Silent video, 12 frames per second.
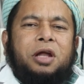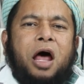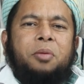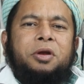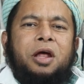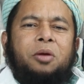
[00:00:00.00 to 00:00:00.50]

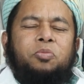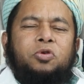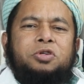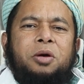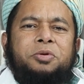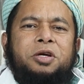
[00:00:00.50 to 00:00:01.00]
টার্মিনাল
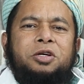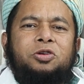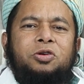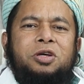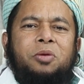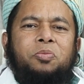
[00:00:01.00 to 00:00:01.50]
প্রস্রাব শেষ
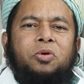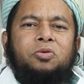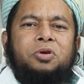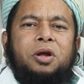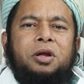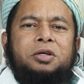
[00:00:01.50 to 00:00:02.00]
হয়ে যাওয়ার পর
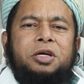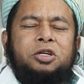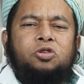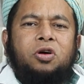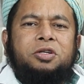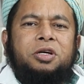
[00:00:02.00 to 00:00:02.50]

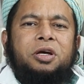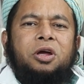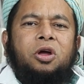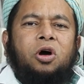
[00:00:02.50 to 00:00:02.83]
শেষ অংশে